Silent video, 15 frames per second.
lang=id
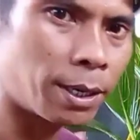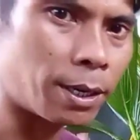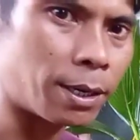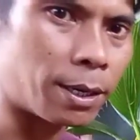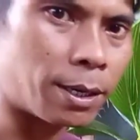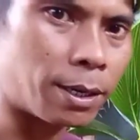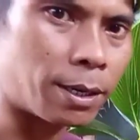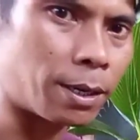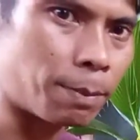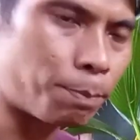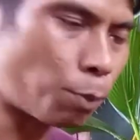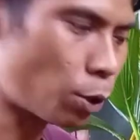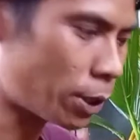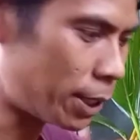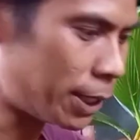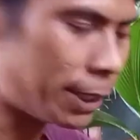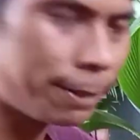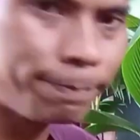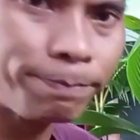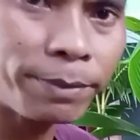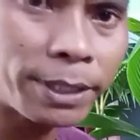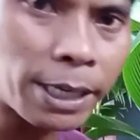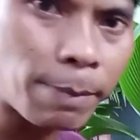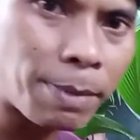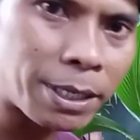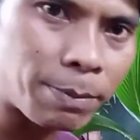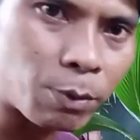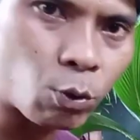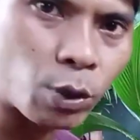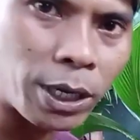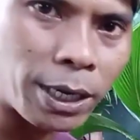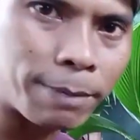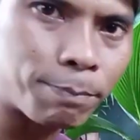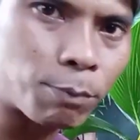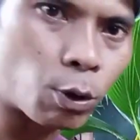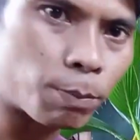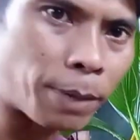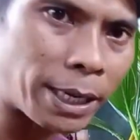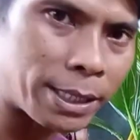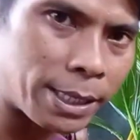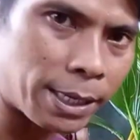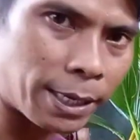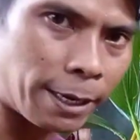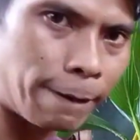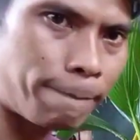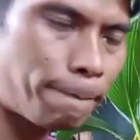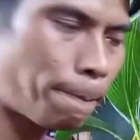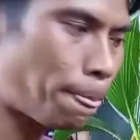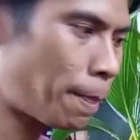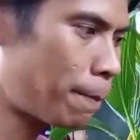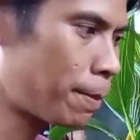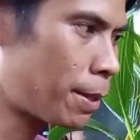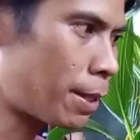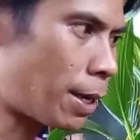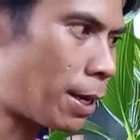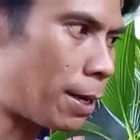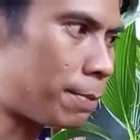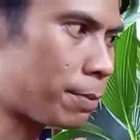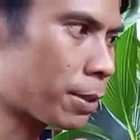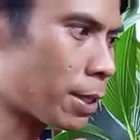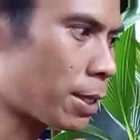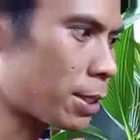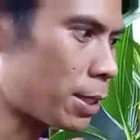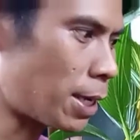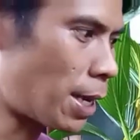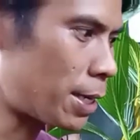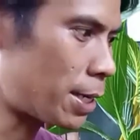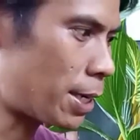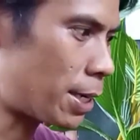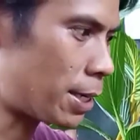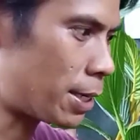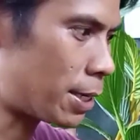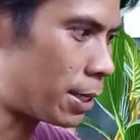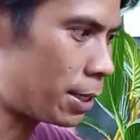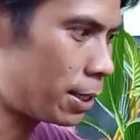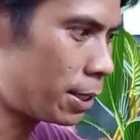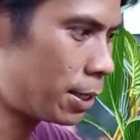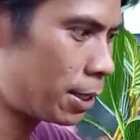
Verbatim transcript: uh, pot ini saya masih menggunakan pot plastik ya nah setelahnya